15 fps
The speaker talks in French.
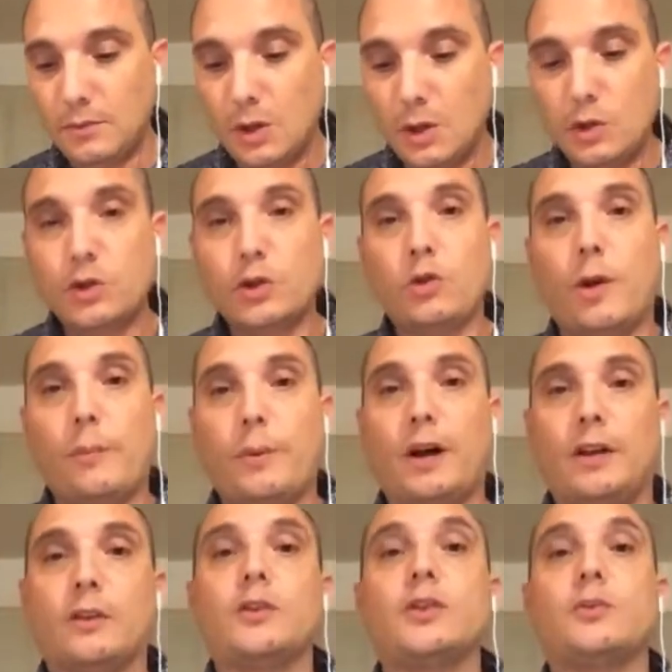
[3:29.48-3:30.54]
Je dois
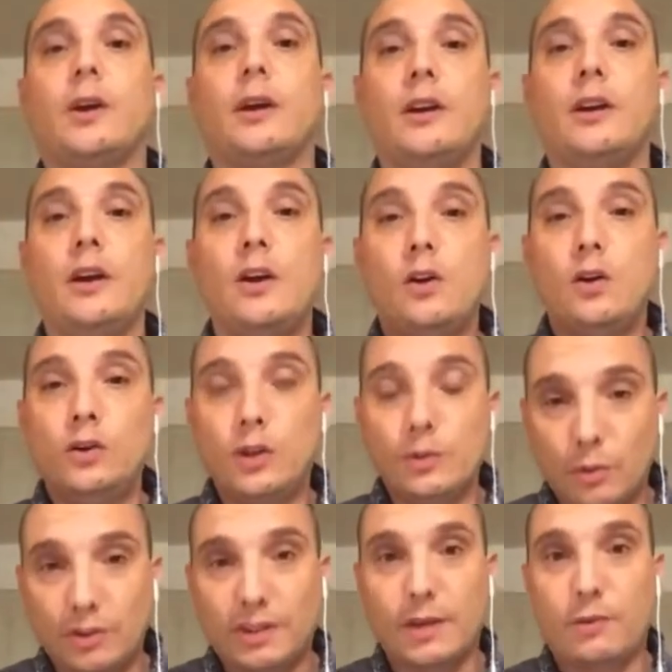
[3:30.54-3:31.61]
prendre soin de
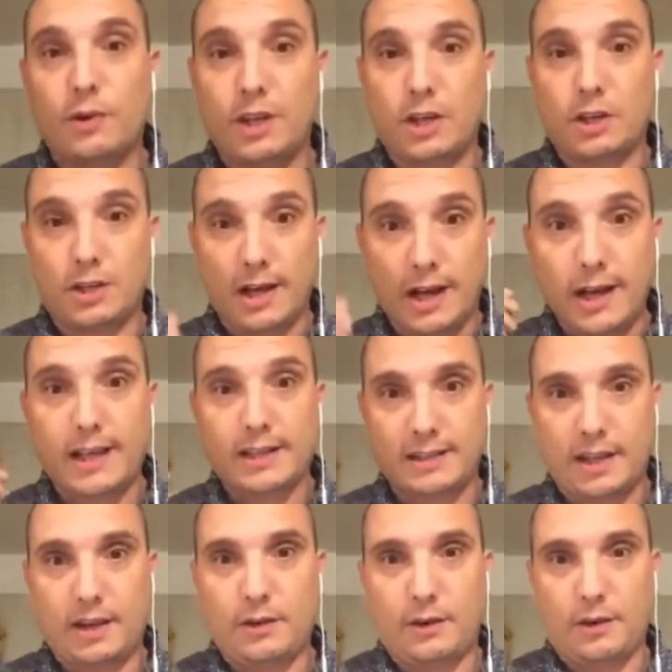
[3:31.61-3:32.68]
mon témoignage à
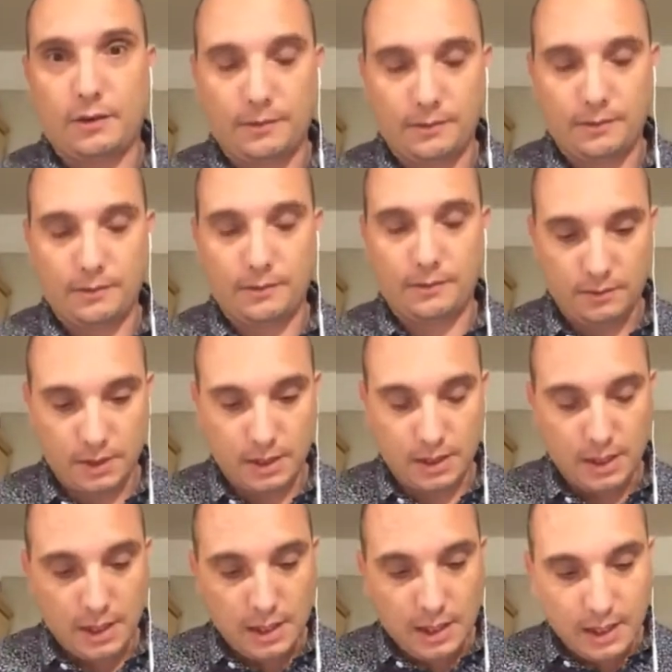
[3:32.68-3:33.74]
l'extérieur.
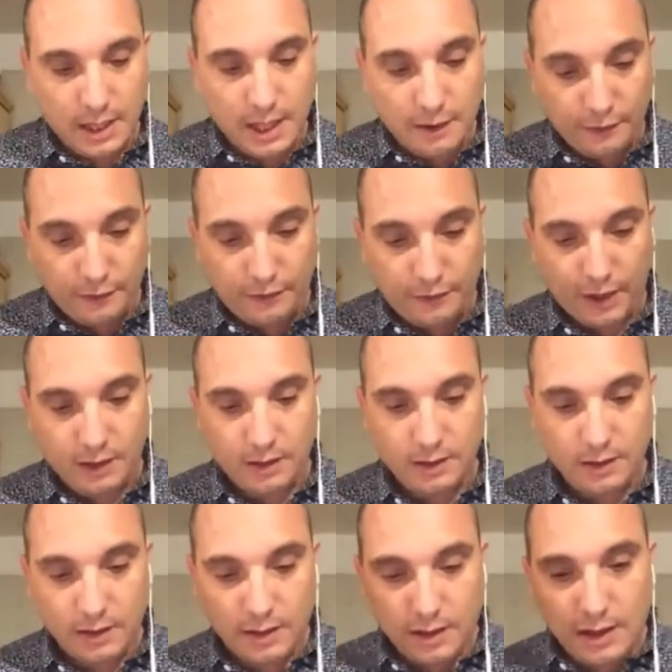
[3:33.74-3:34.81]
Et enfin,
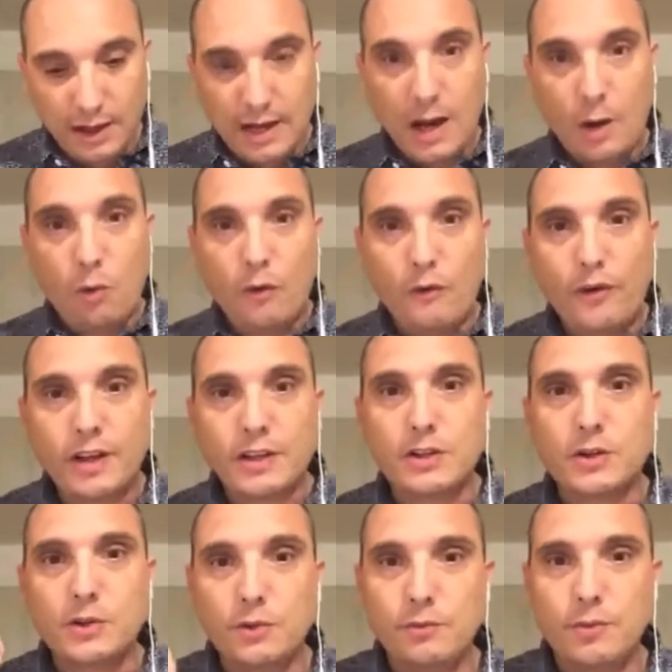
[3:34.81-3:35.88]
là où on va
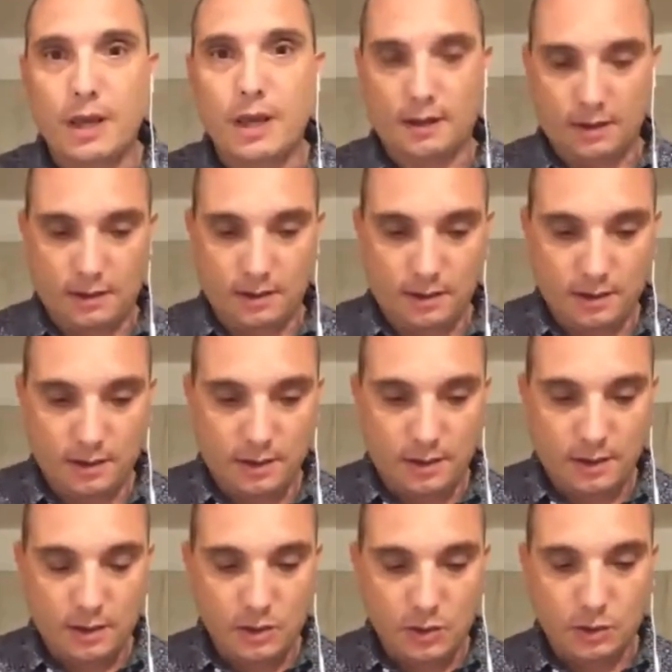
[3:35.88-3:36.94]
zoomer
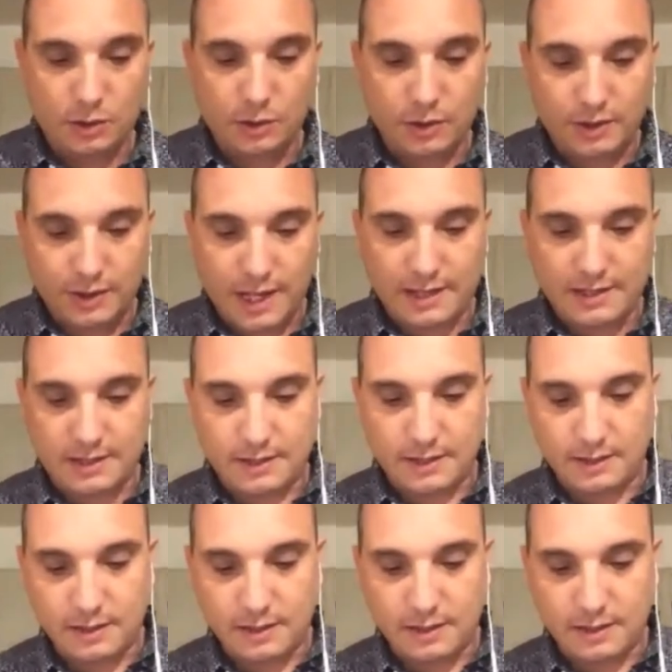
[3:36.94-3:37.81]
sur notre texte,